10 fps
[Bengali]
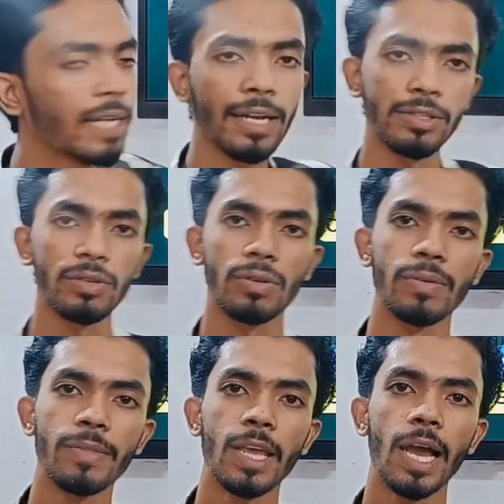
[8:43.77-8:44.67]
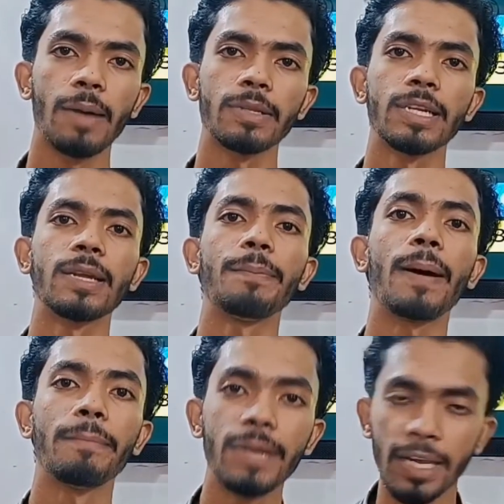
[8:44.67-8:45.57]
যদি সার্চ করো আমাদের এটা
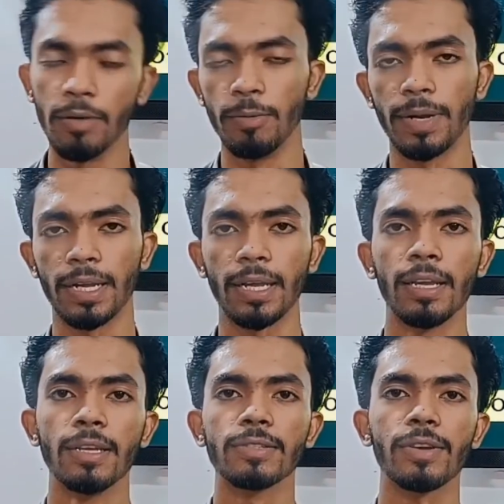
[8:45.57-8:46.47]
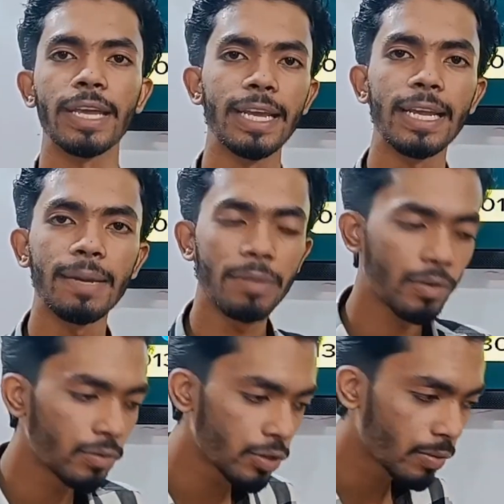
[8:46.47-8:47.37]
পাবলিক গ্রুপ আর কি তো এইখানে
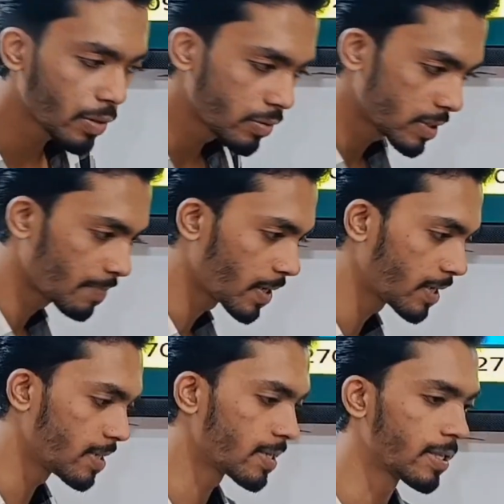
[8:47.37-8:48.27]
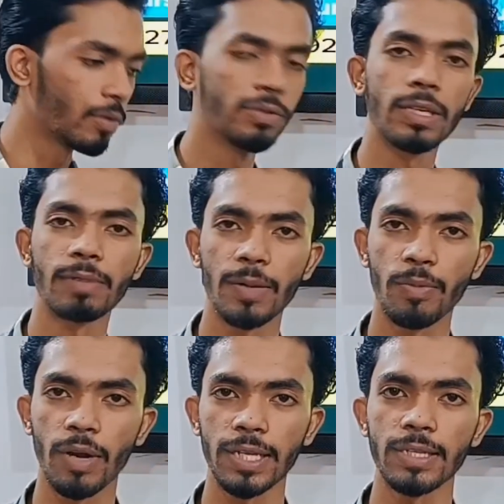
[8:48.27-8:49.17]
আমরা কোন সময় কোন চ্যাপ্টার দিতেছি কোন চ্যাপ্টার
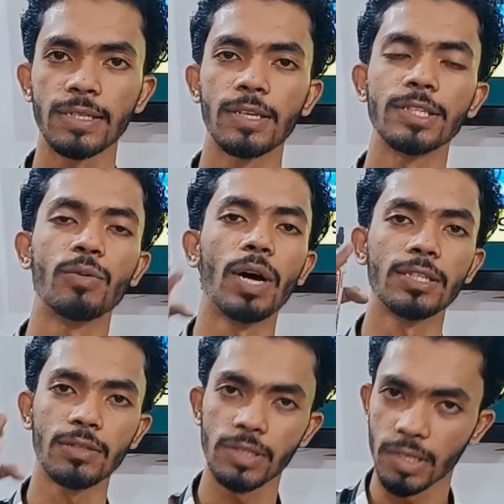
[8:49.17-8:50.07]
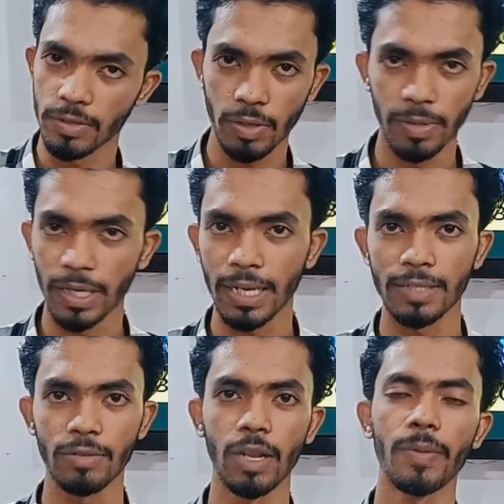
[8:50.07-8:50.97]
পড়াইতেছি এই যে ওয়ান টোর সিকো সলভিং
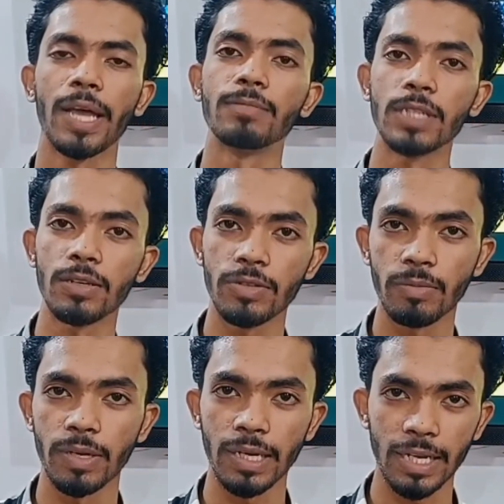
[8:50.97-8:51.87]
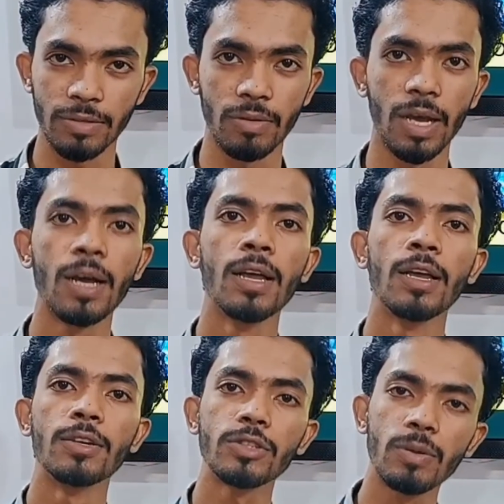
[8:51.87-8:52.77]
ক্লাসগুলো বা এন সিকো সলভিং ক্লাসগুলো
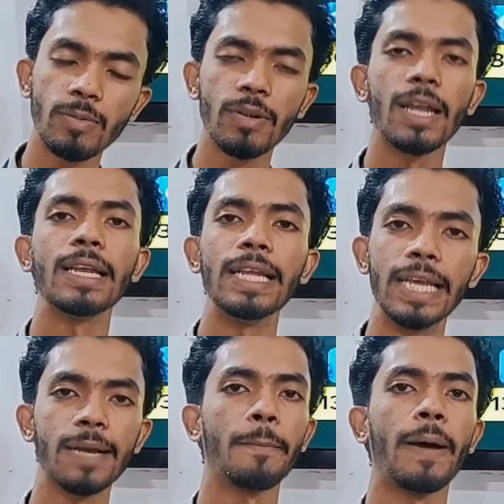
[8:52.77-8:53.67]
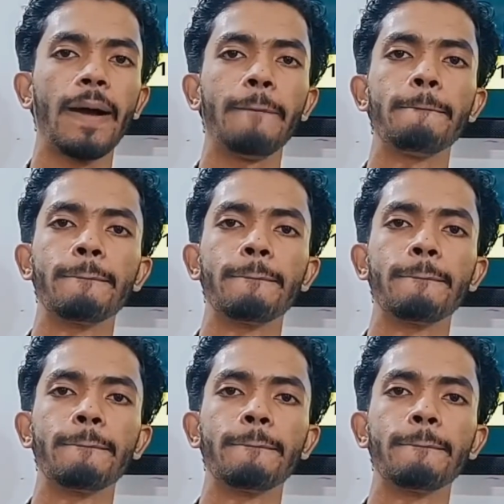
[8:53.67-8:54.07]
সবগুলা লিঙ্ক বা